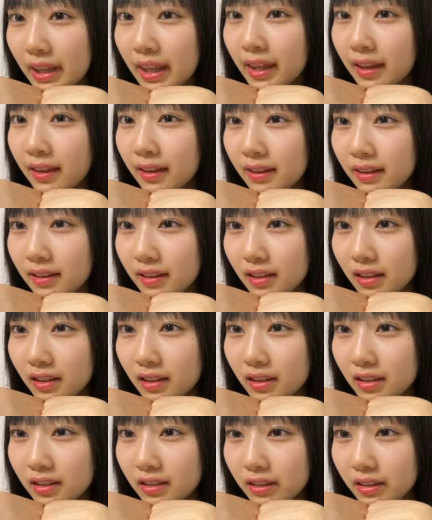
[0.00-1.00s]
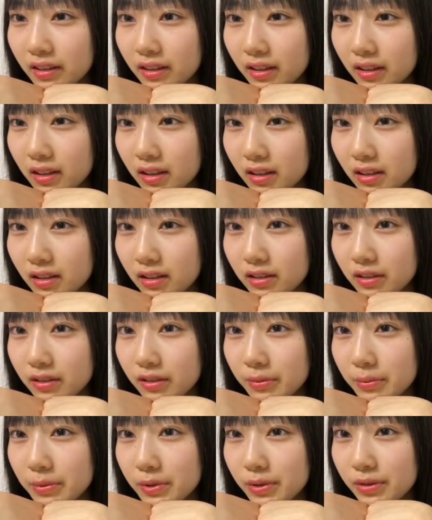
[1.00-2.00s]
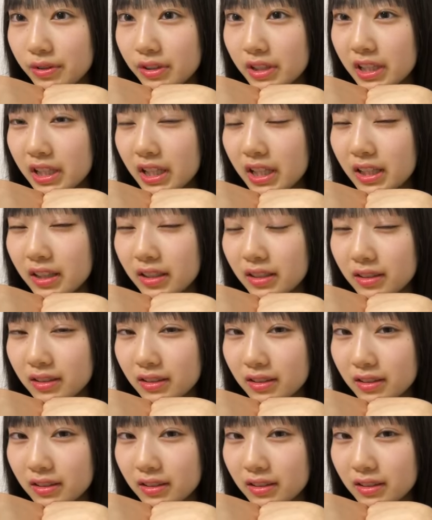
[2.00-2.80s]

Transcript: でなんかお見送りで